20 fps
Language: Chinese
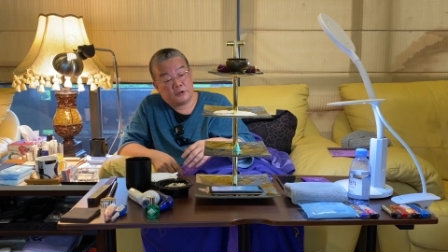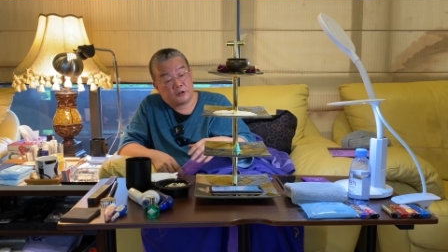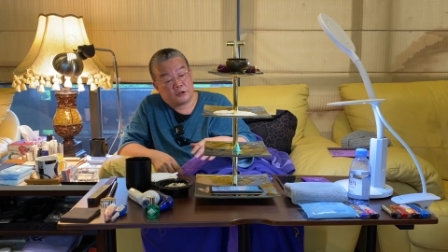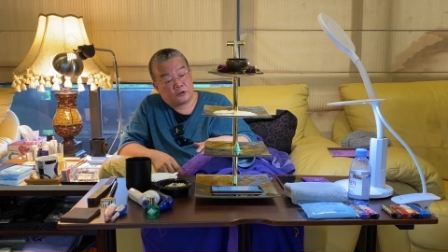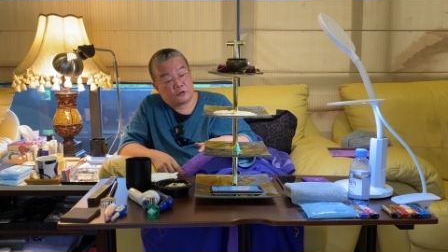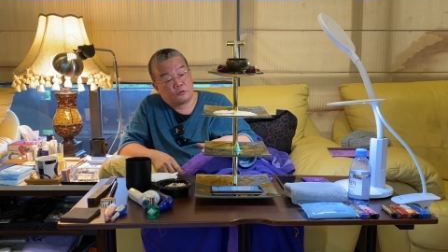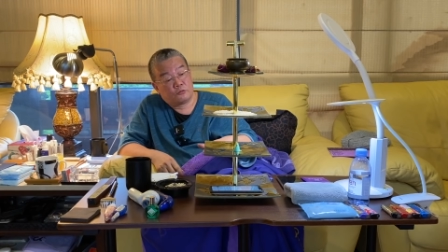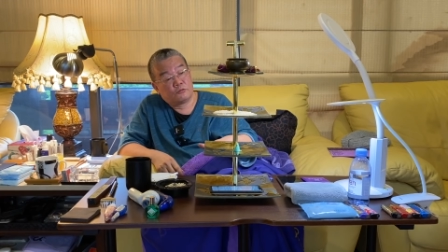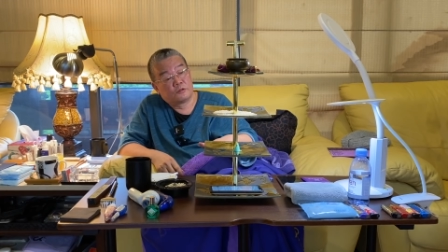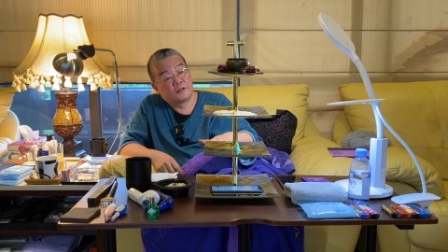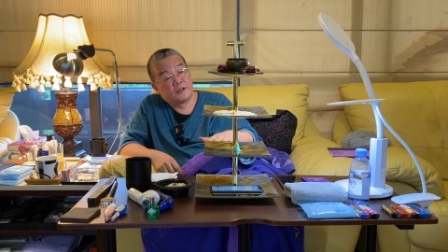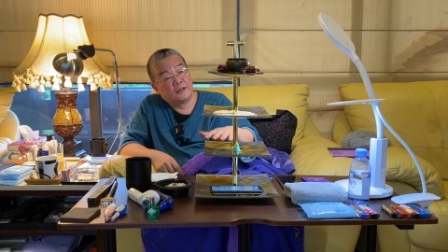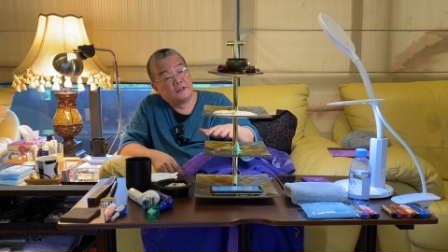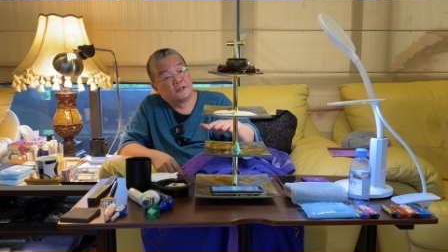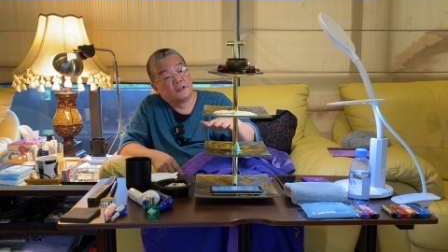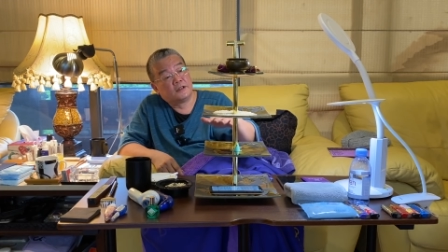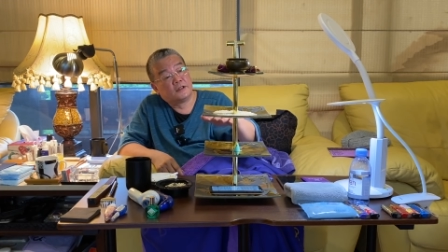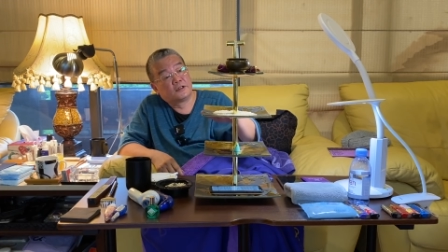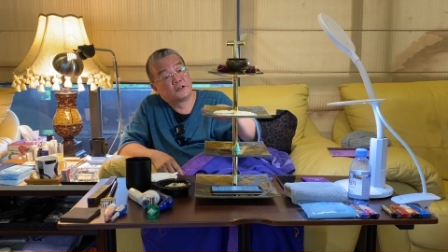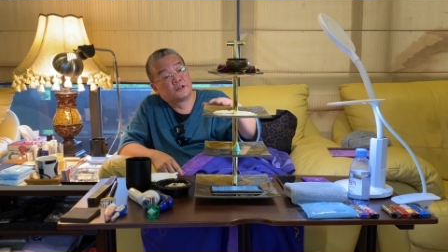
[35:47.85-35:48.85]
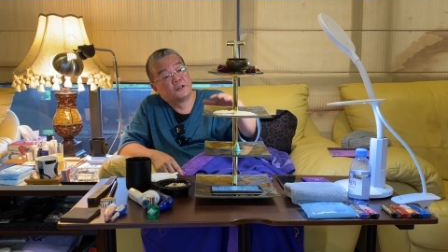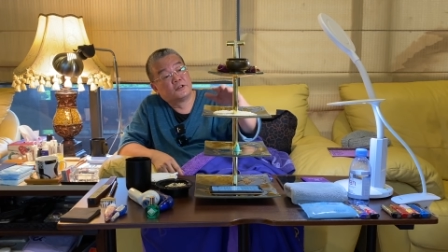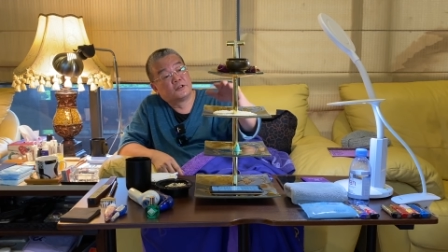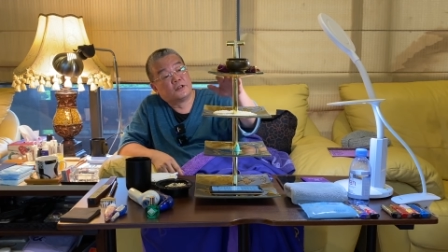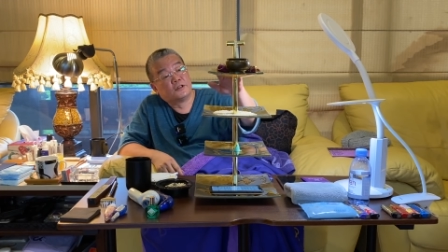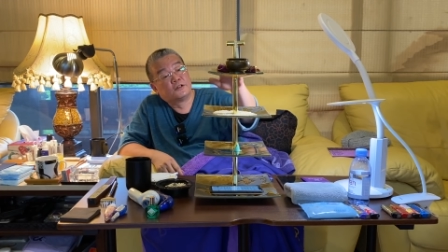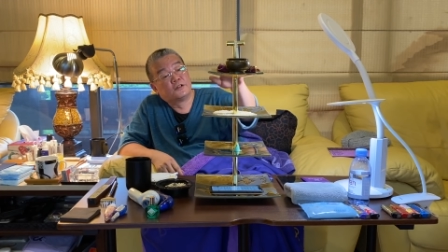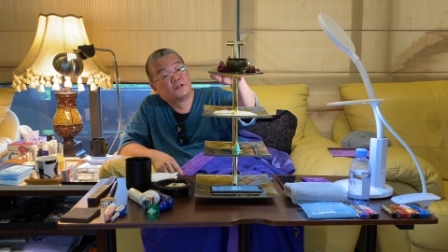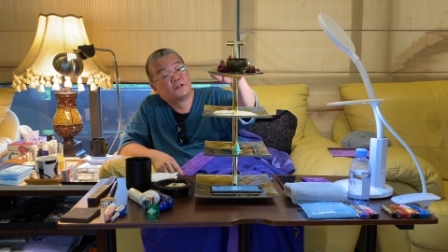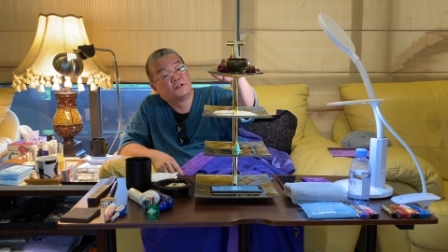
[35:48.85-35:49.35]
只出三层的，四
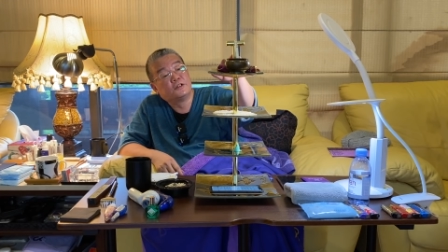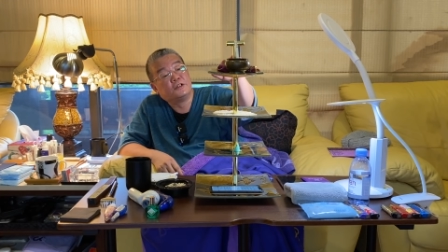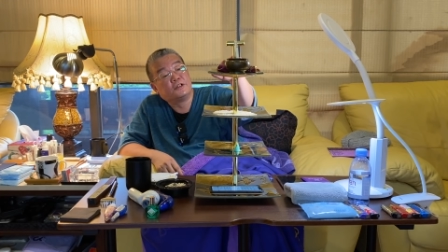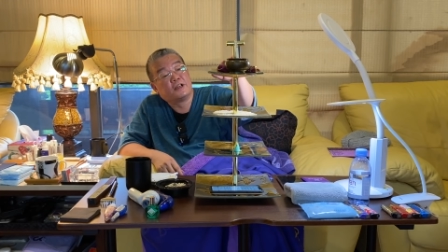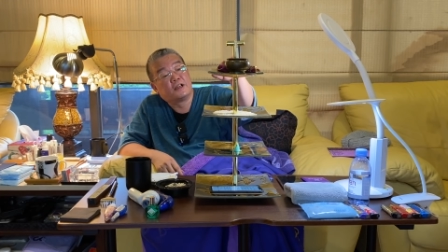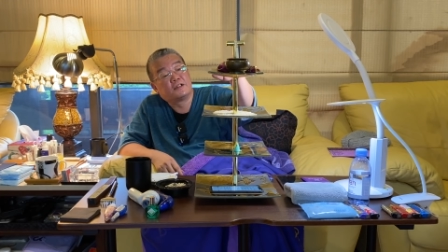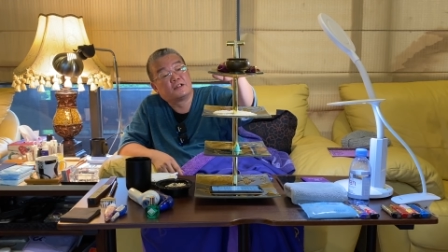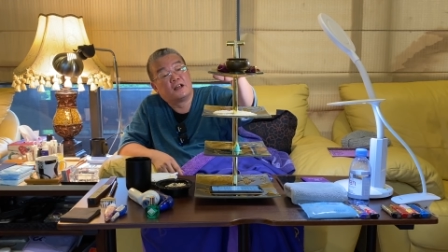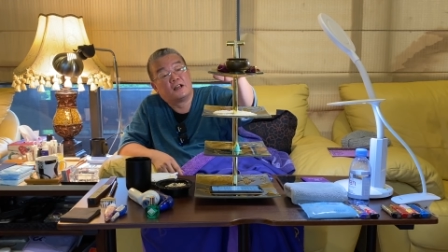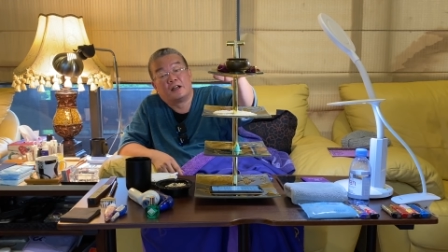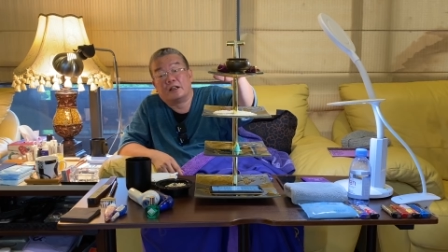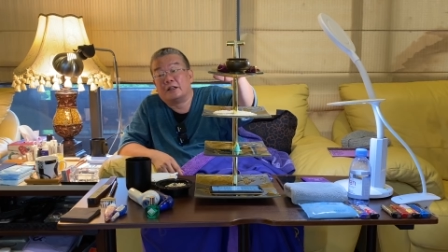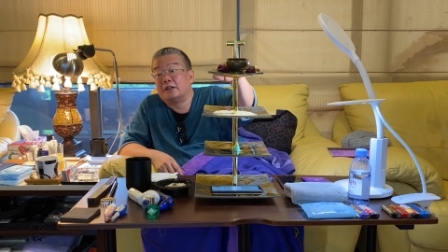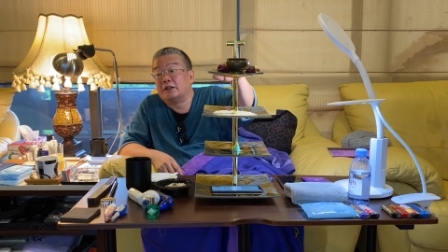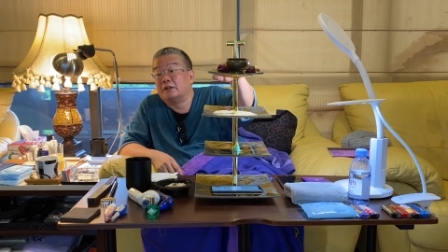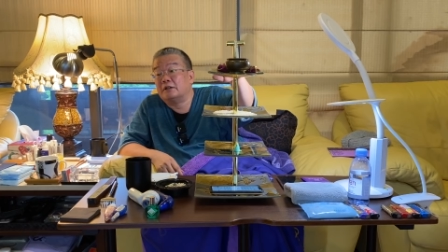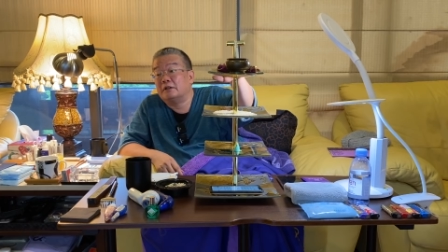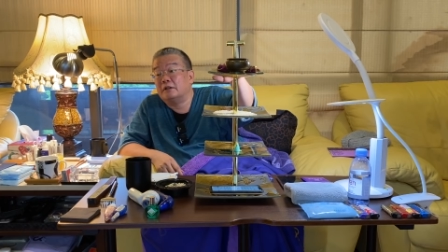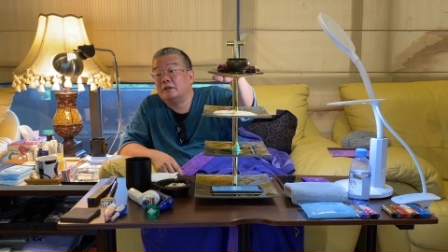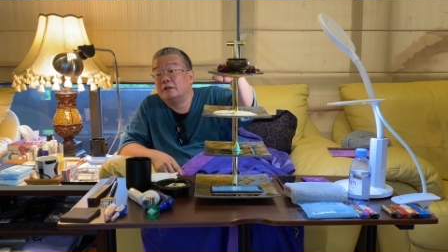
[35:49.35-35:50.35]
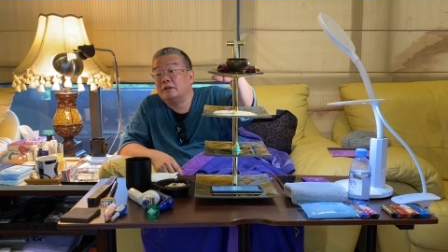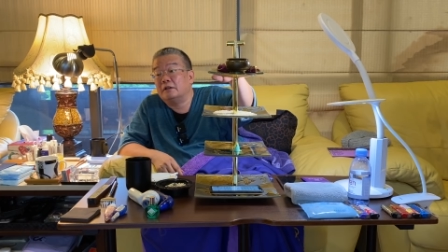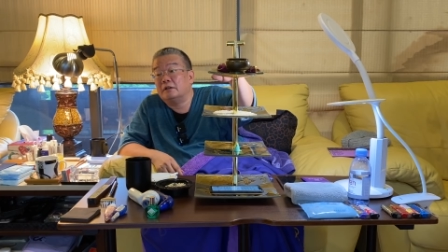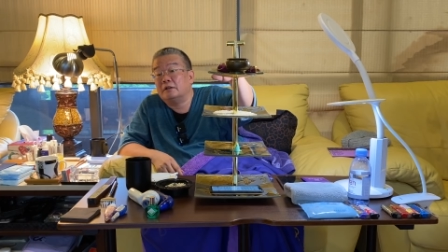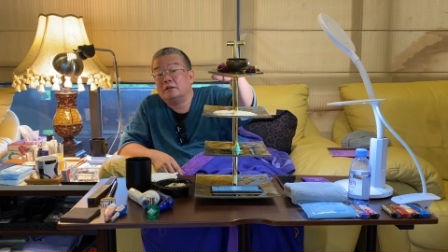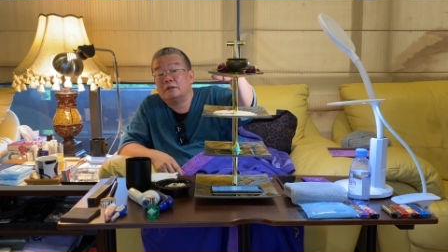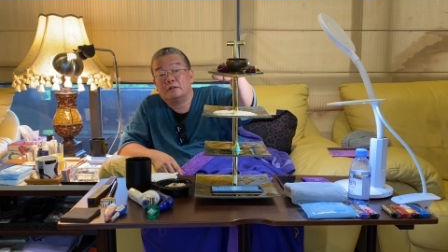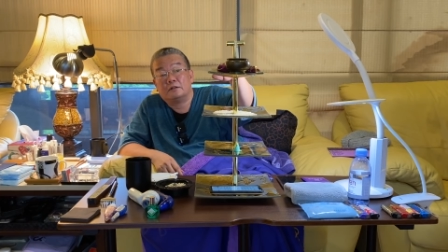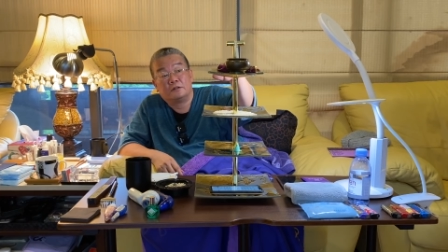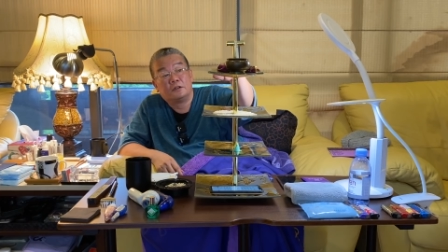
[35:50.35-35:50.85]
层是自己加上来的，
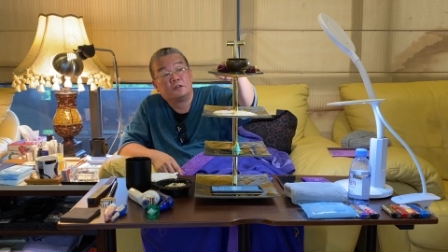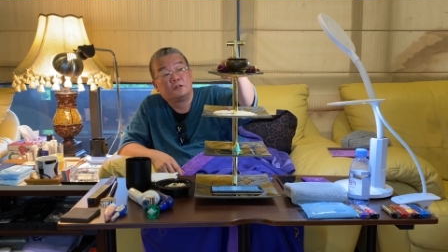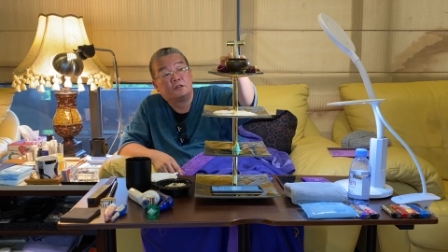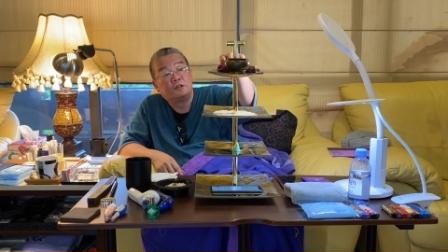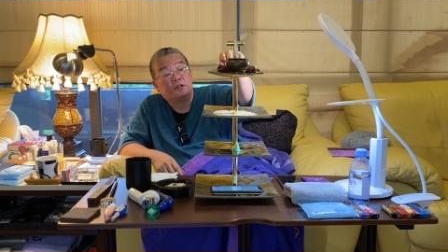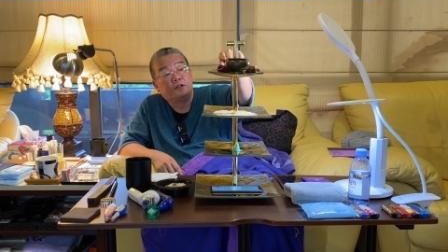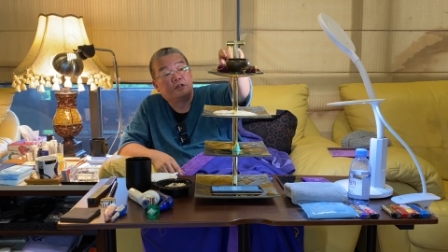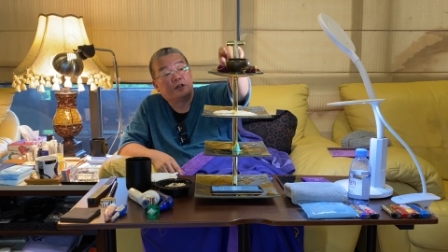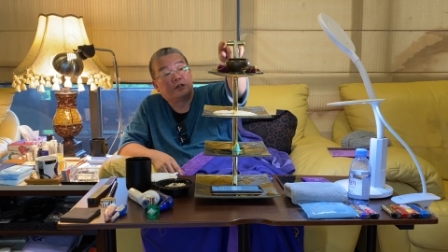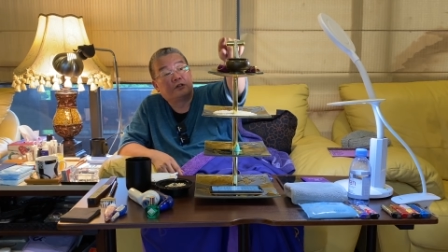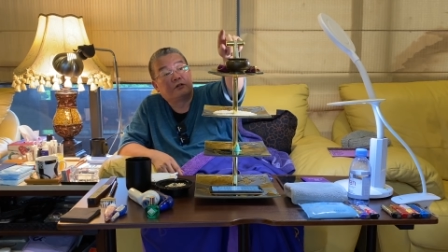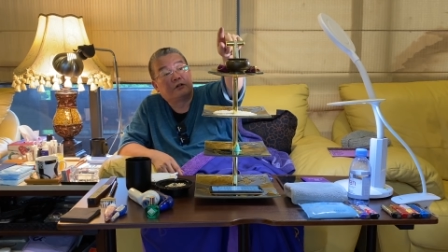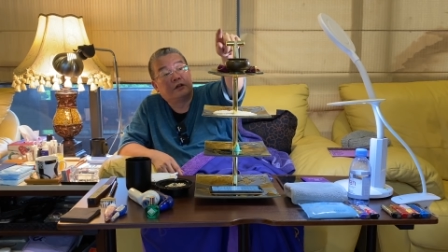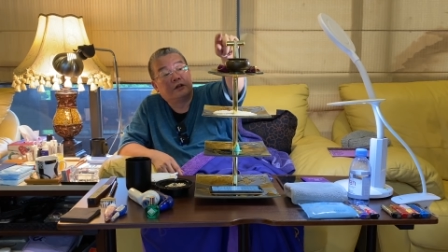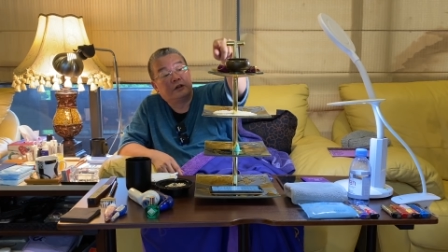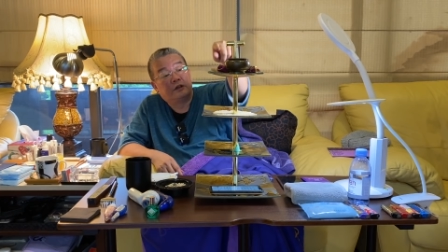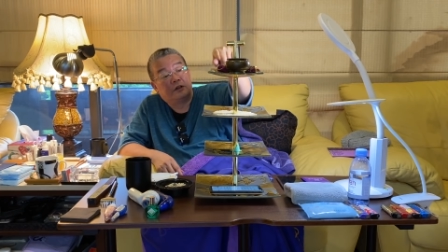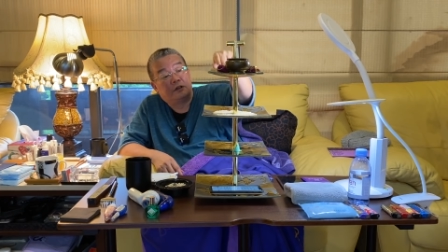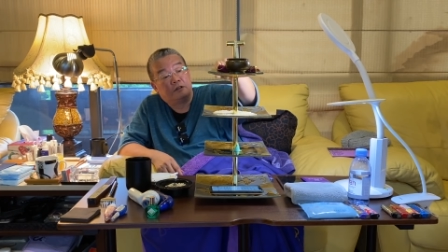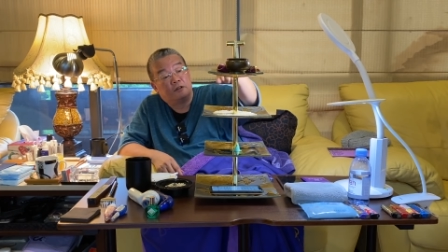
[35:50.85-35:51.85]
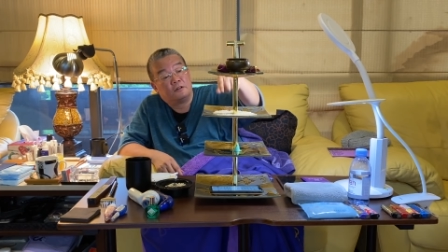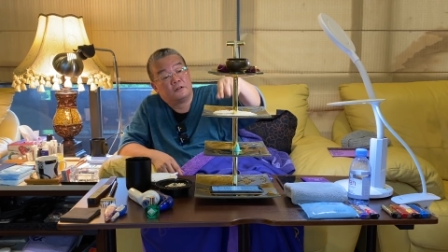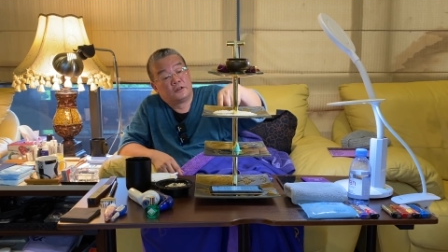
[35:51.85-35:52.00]
这自己加就可以了哈。